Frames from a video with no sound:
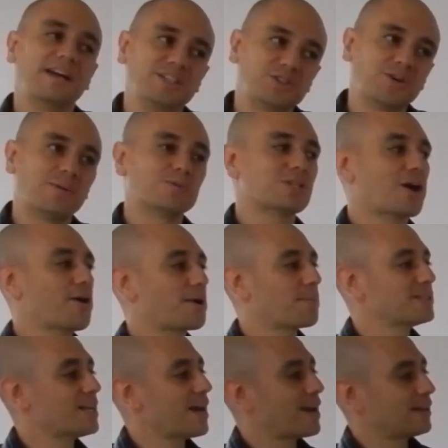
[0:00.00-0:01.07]
De hecho, vamos
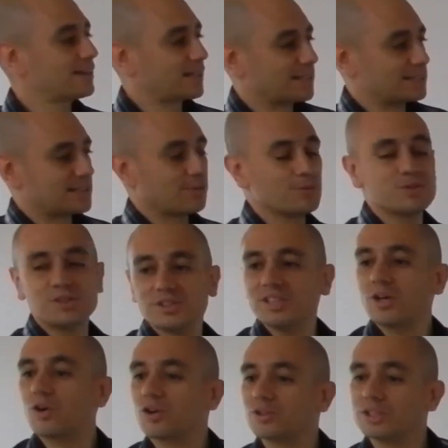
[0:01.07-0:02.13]
a ver más adelante que esta
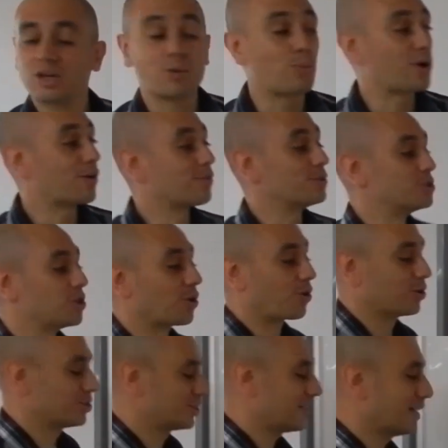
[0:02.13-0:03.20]
función se conoce como una
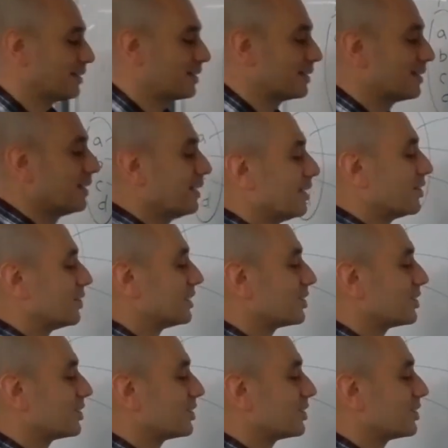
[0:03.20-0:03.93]
función constante.